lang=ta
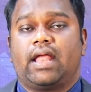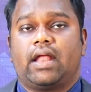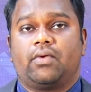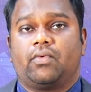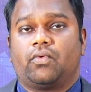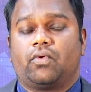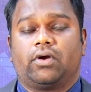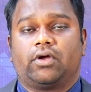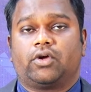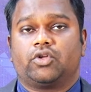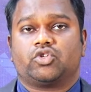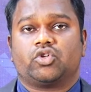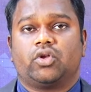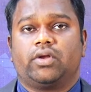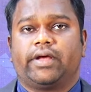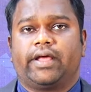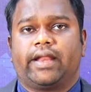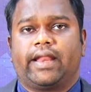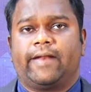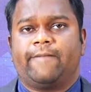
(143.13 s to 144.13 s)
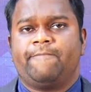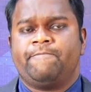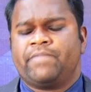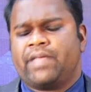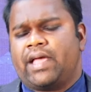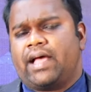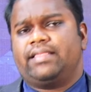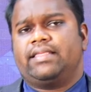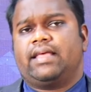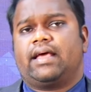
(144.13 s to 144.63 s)
நான் உங்களுக்கு சொல்லுகிறேன்
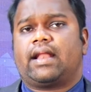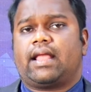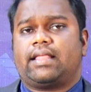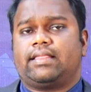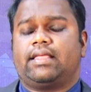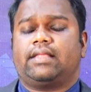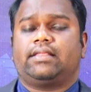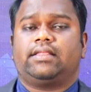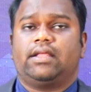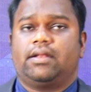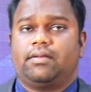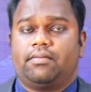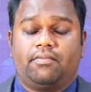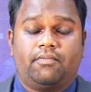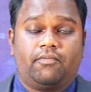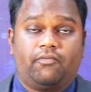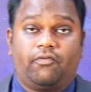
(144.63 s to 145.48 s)
அந்த இரத்தத்தின்